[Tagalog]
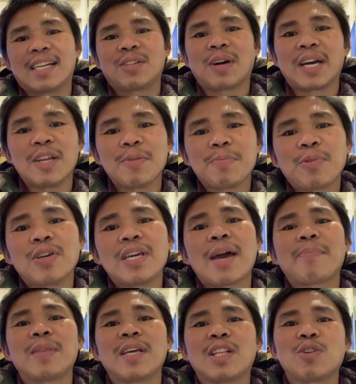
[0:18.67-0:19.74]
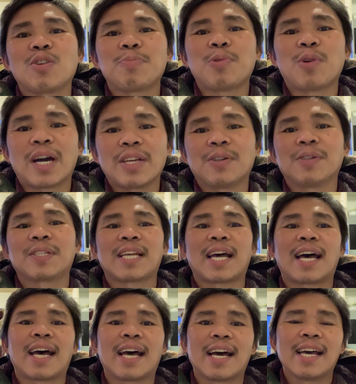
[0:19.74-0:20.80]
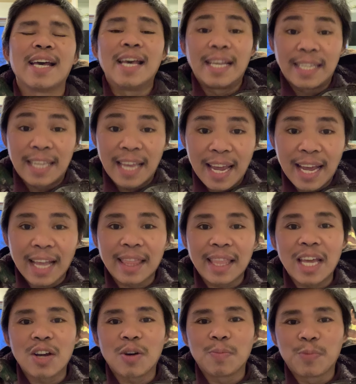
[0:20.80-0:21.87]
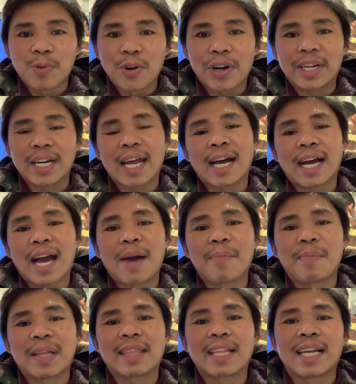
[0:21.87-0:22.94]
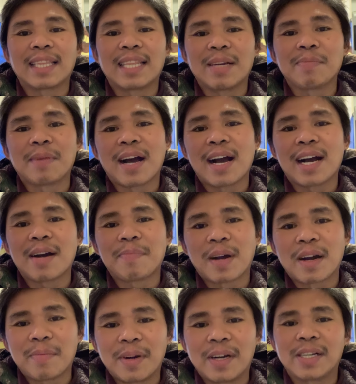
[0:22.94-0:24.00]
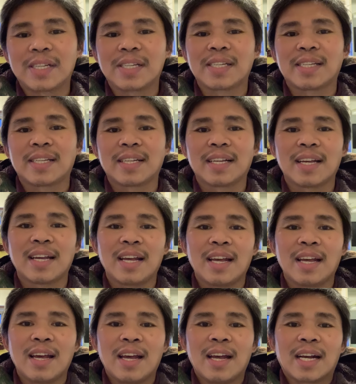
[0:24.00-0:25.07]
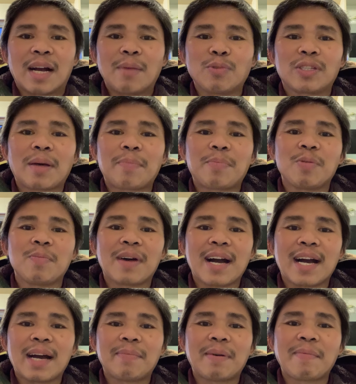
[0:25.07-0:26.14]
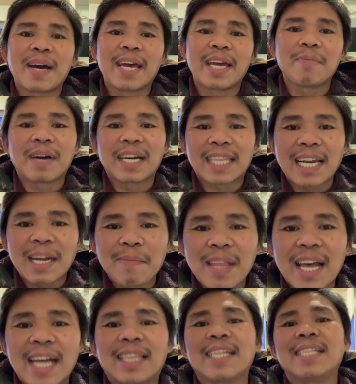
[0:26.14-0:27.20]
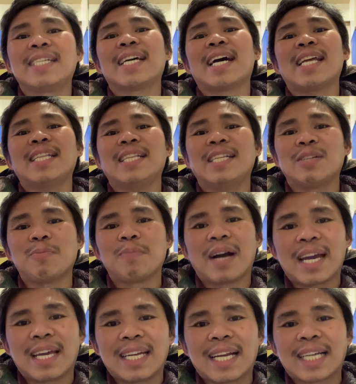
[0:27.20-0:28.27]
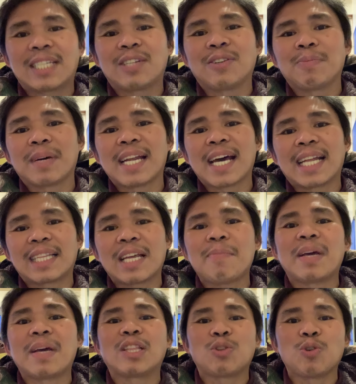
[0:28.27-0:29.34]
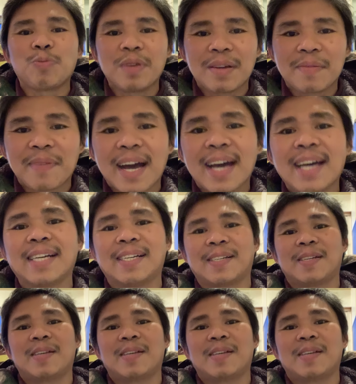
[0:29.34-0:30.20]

So ngayon po i-update ko po kayo sa second day of work ng apat nating mga ka-farmers. Kamusta po mga kababayan, mga tanim natin diyan? Yung mga irigasyon ba natin, may tubig ba?